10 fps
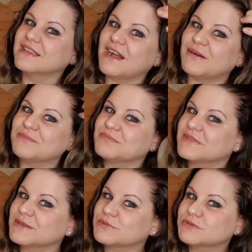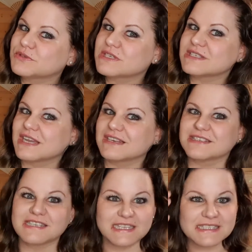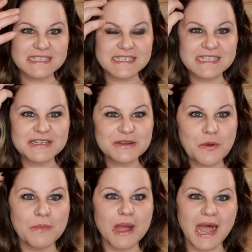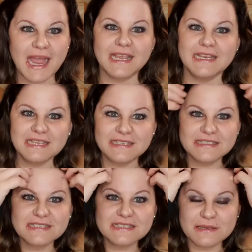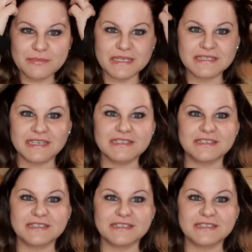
Ja, ich muss wirklich sagen, es hat sich um einiges gebessert.